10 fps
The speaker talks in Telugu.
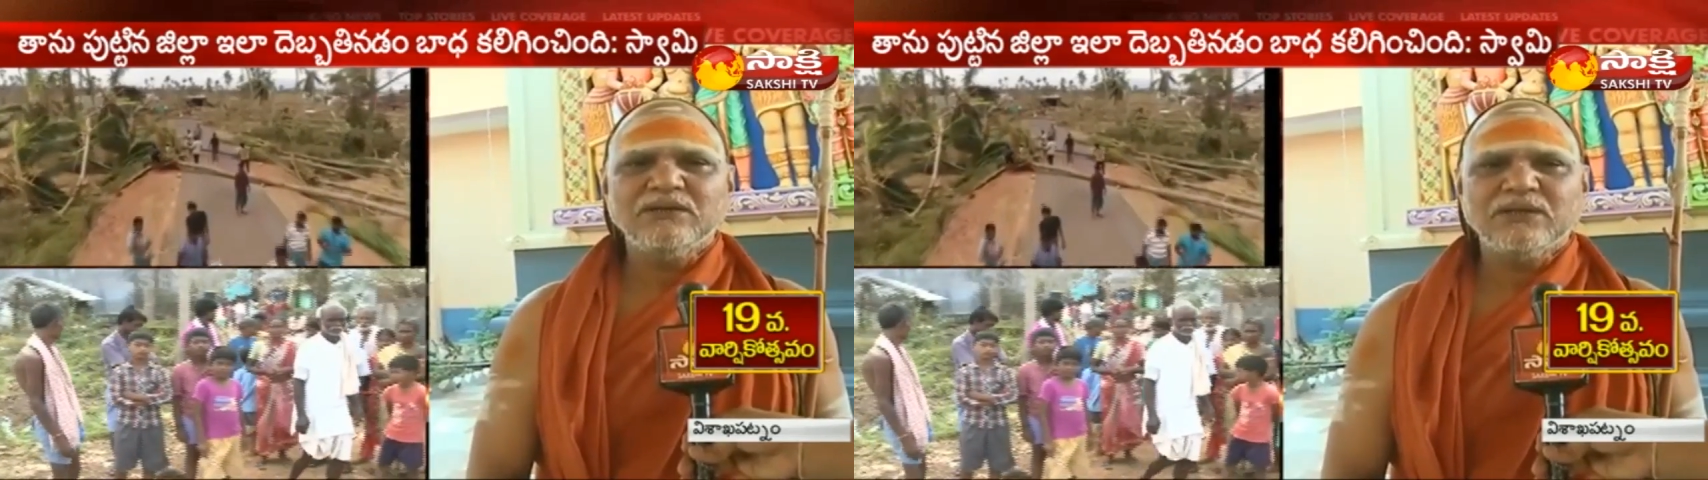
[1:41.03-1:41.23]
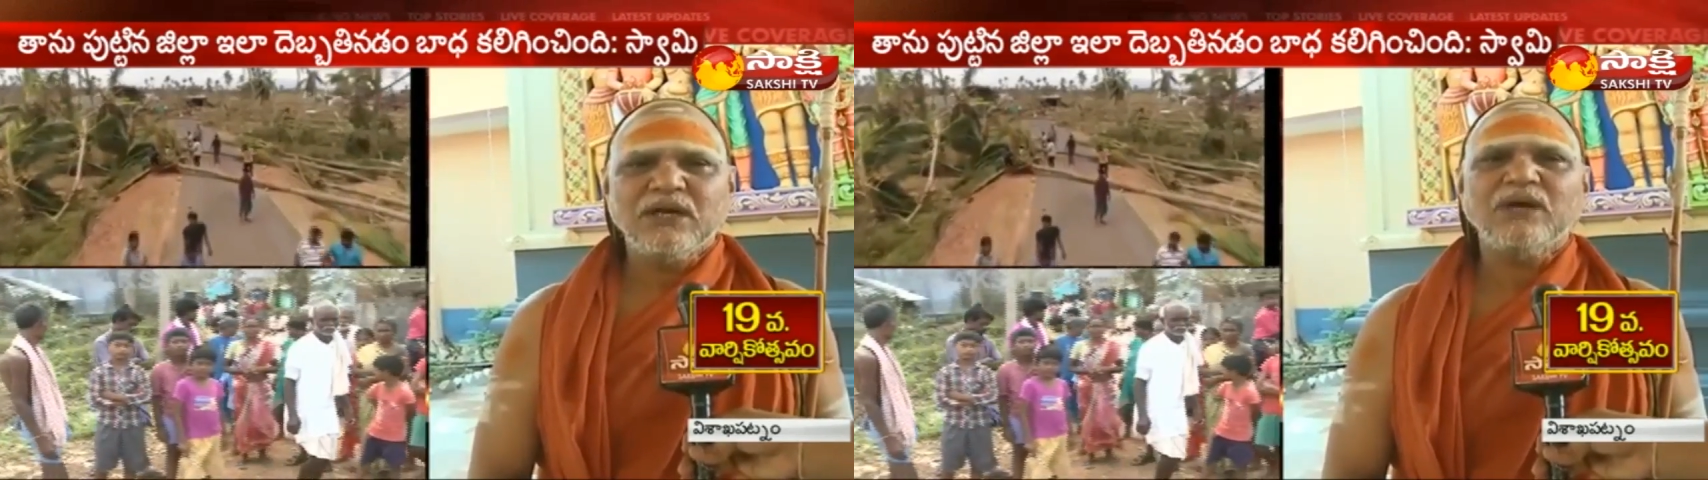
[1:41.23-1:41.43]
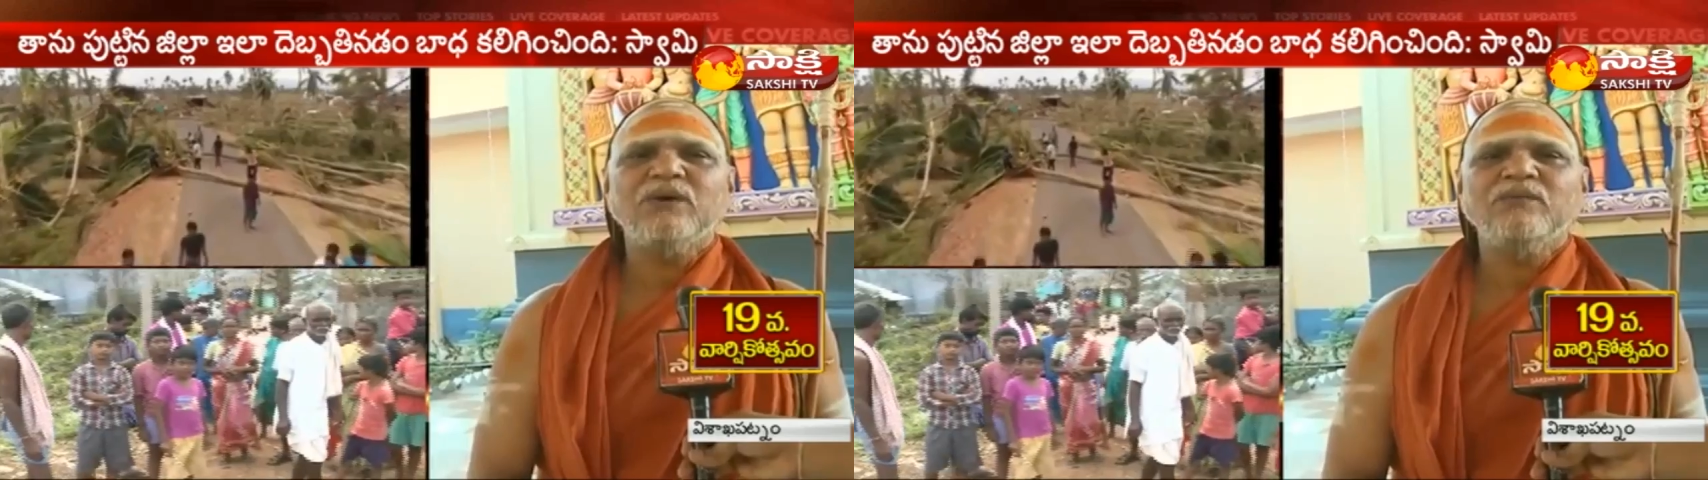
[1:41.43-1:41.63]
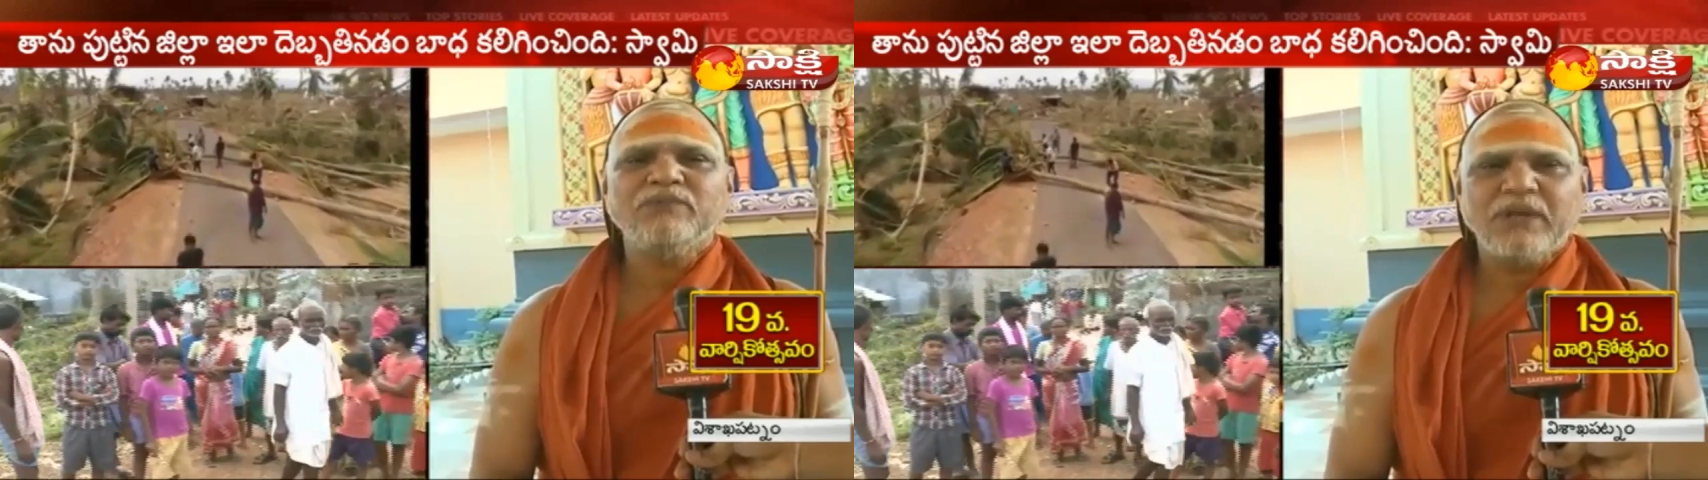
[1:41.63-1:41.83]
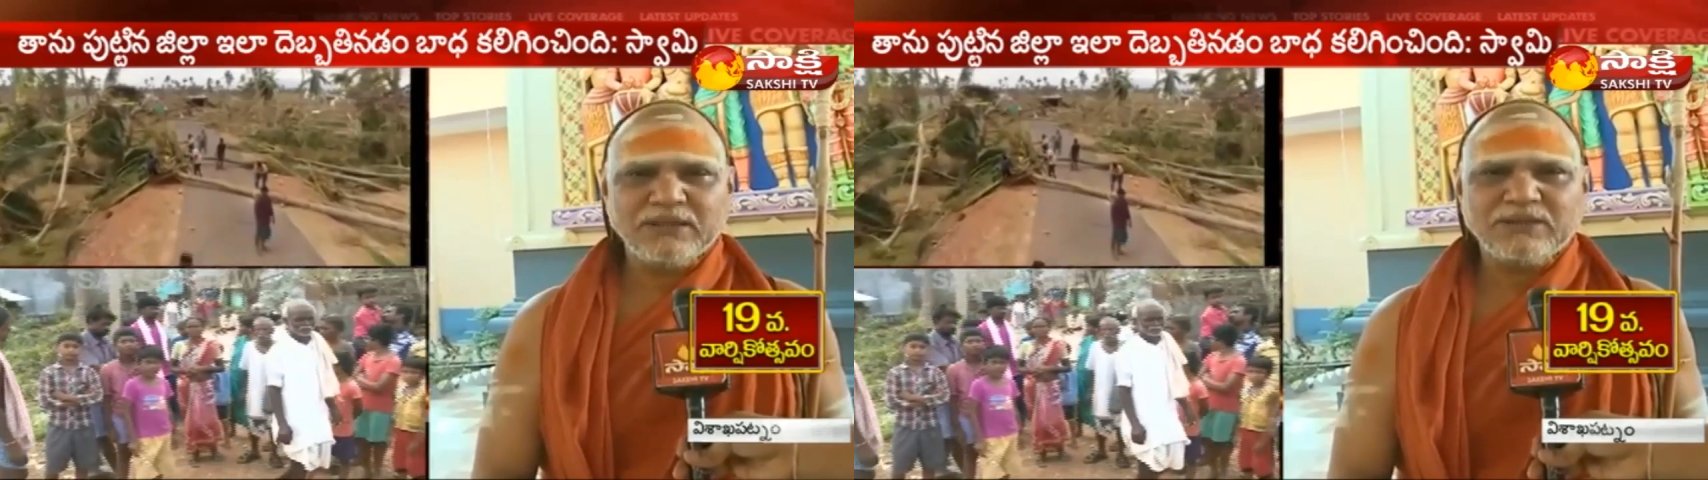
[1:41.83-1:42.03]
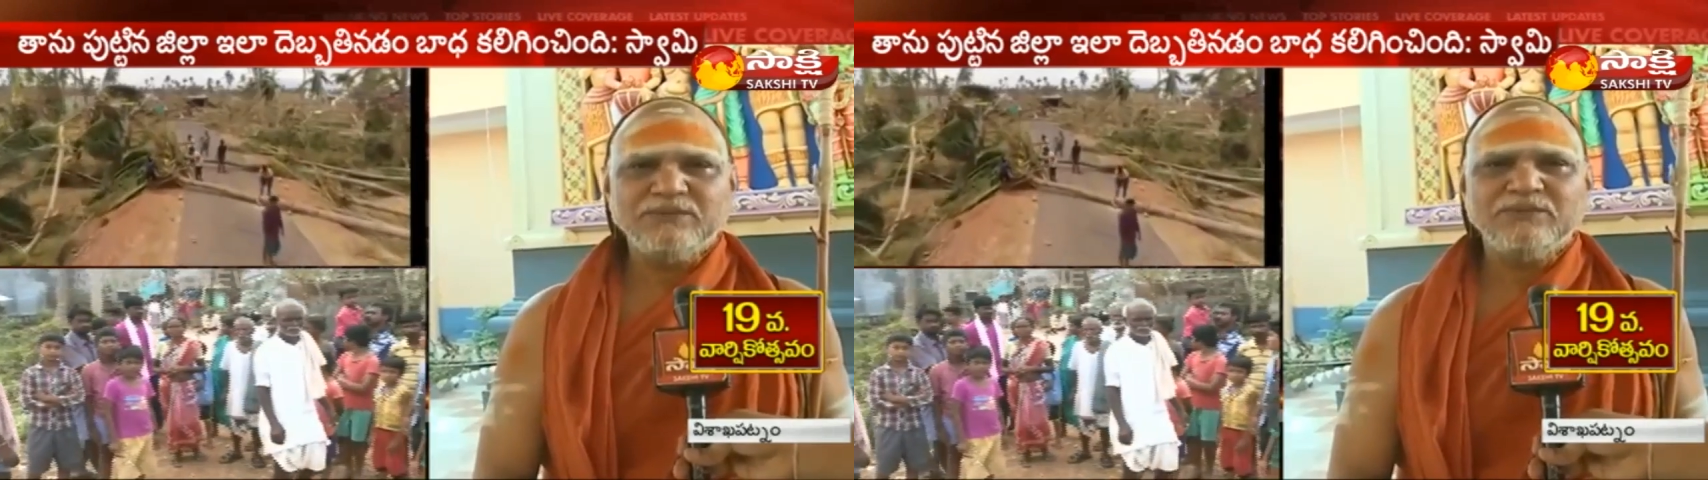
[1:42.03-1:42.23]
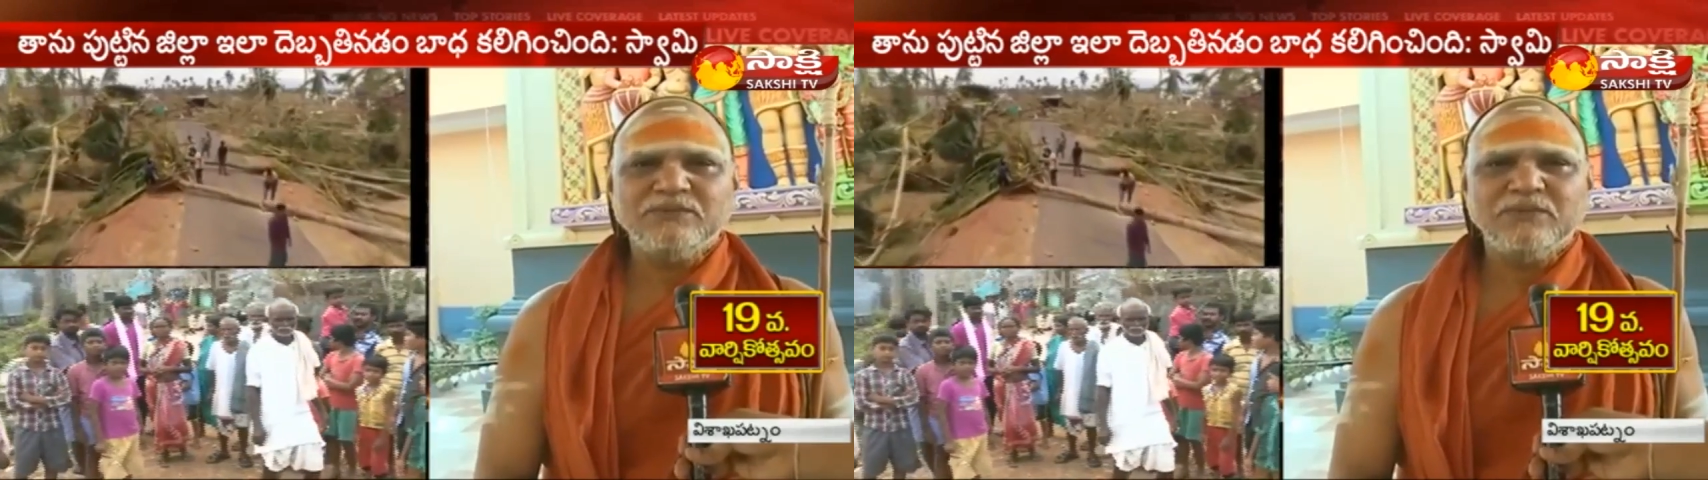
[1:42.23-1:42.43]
శ్రీకాకుళం ప్రాంతం